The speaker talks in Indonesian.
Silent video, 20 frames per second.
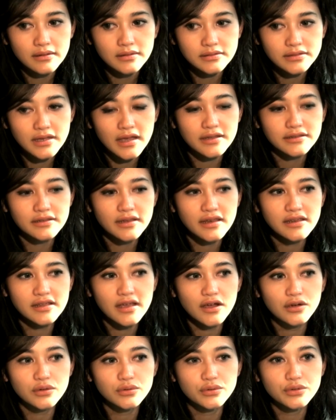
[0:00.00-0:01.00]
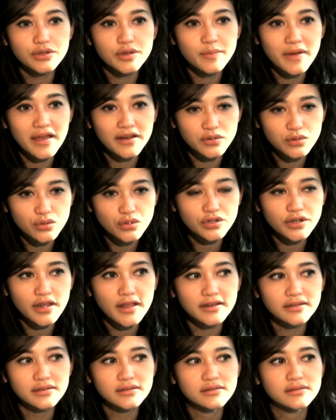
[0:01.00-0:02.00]
Iya, jadi aku di Bandung
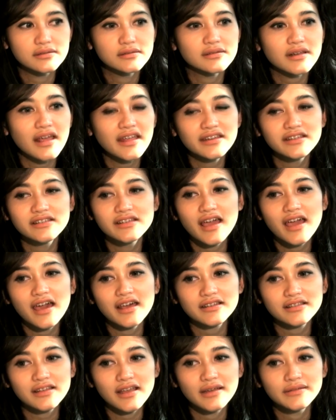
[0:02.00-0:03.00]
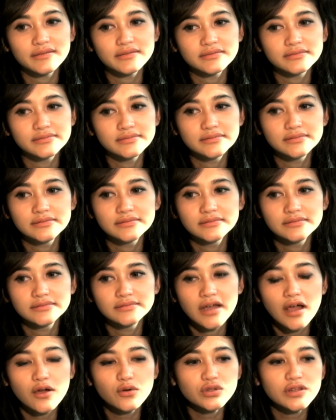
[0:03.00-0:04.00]
dan Rai di Jakarta.
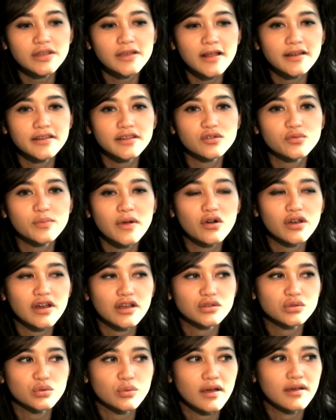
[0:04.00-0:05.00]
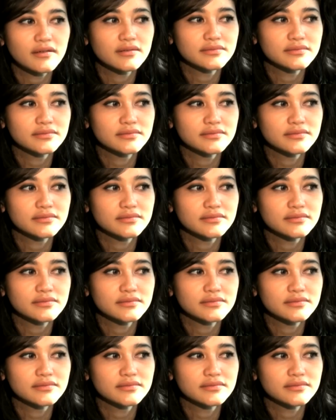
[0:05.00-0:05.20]
Aku tinggal di rumah orang tua.